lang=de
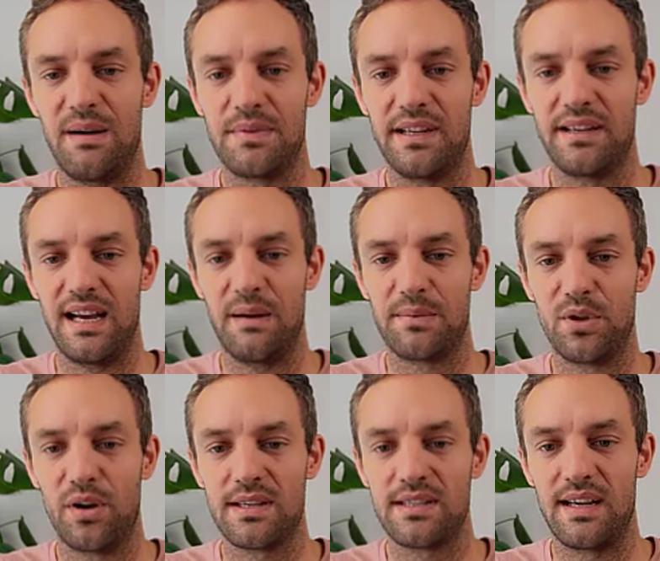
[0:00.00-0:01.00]
denn am
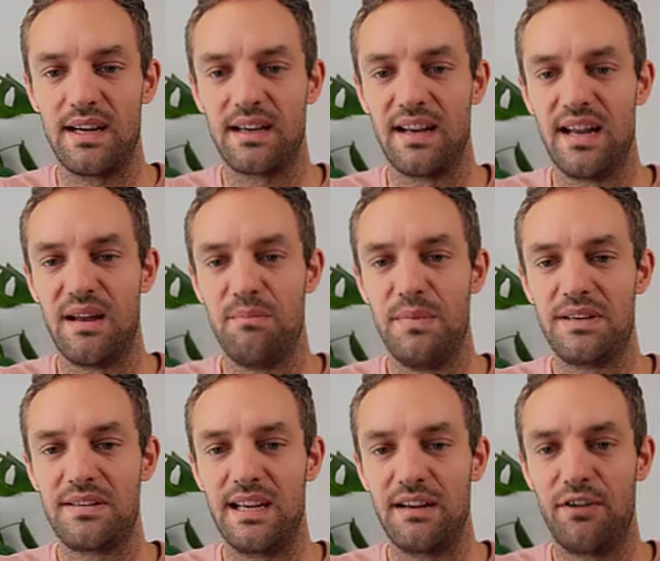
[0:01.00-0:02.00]
Donnerstag
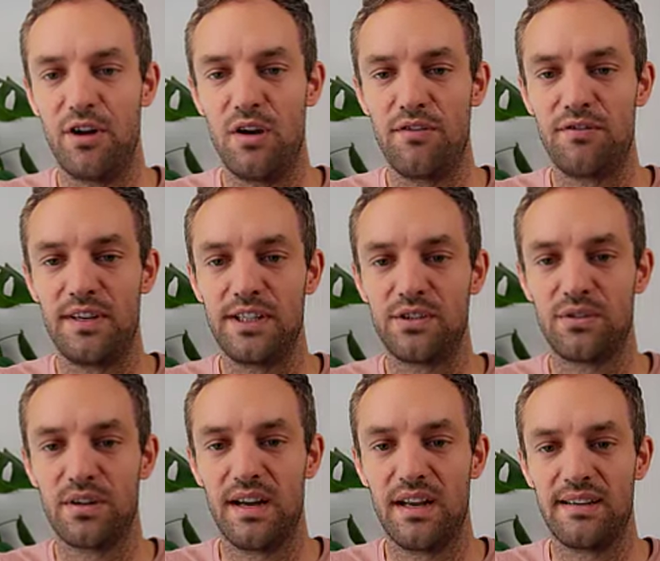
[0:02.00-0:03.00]
mit der
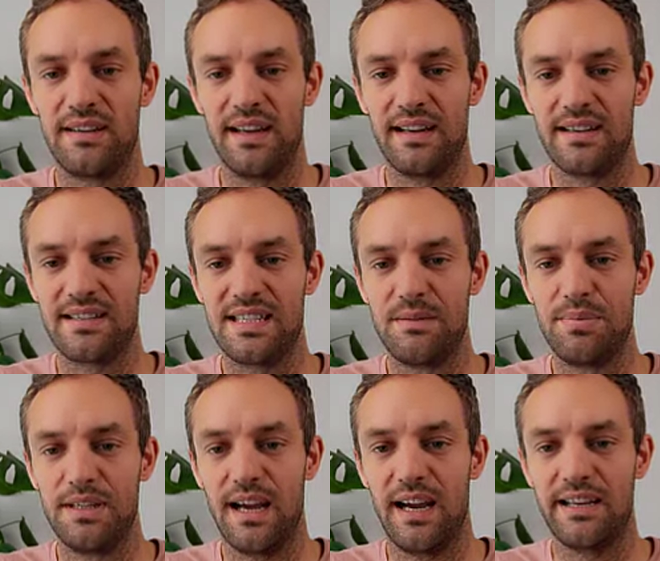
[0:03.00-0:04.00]
Veröffentlichung der
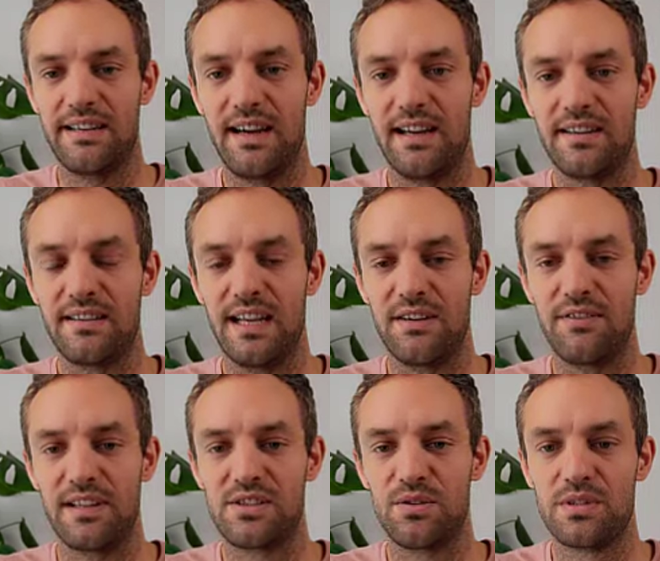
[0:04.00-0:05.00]
CPI-Daten, der
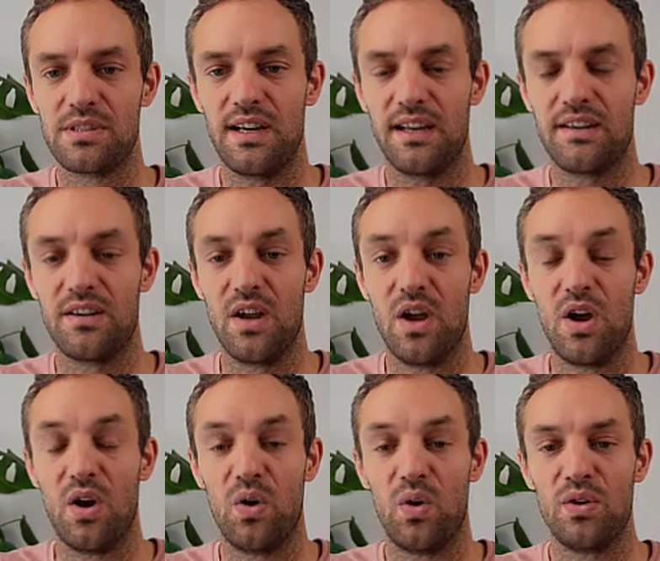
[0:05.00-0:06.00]
Inflationsdaten
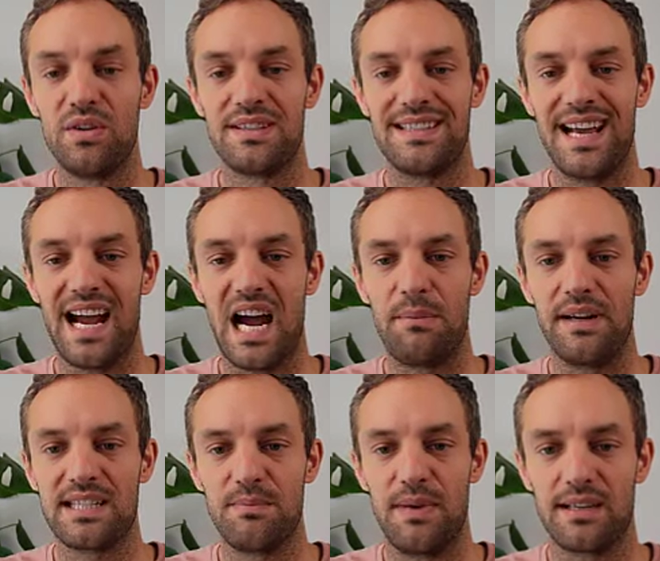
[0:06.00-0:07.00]
und der
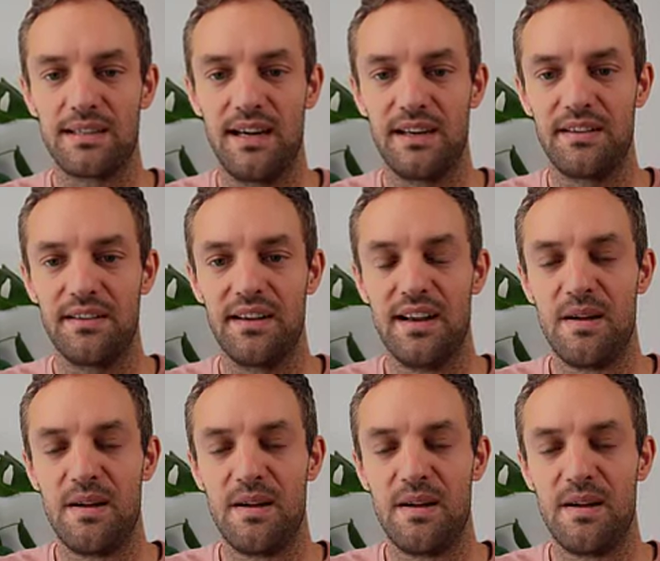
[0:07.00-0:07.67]
Arbeitsmarktdaten.